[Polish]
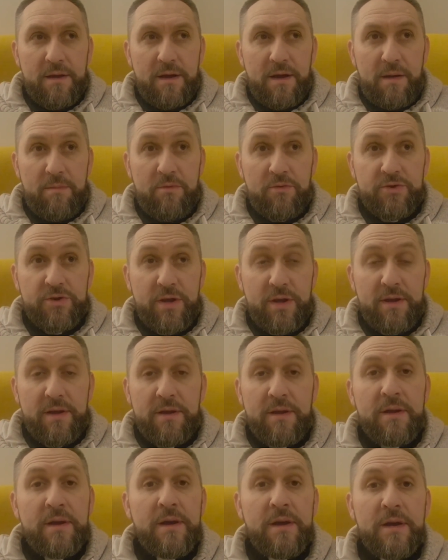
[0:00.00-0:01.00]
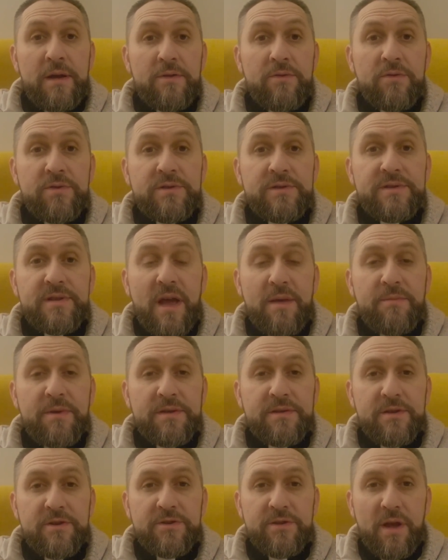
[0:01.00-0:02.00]
A może to ty sam
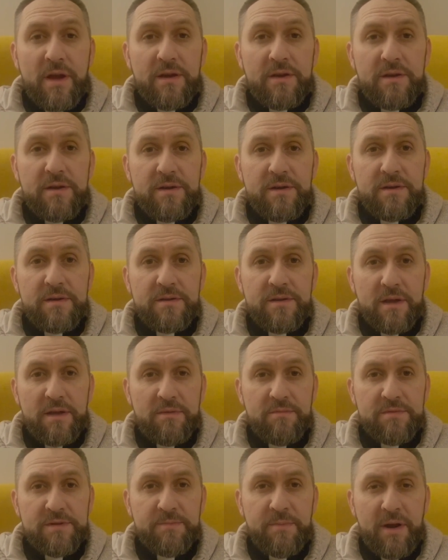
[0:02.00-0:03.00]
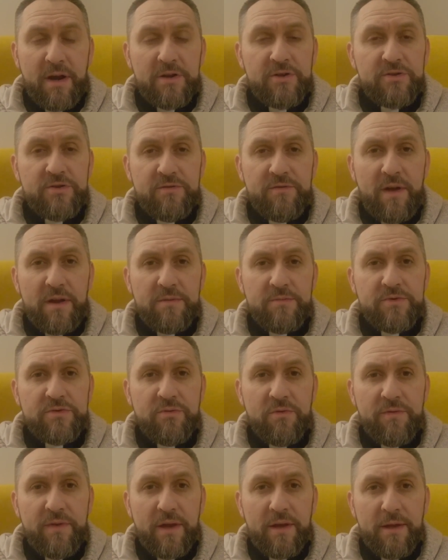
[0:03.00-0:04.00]
jesteś tak, takim sparaliżowanym
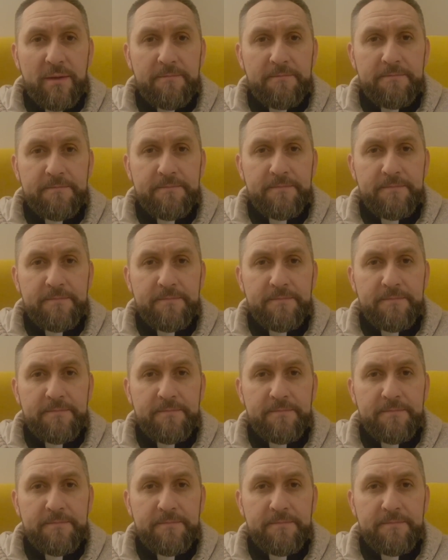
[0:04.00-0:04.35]
człowiekiem.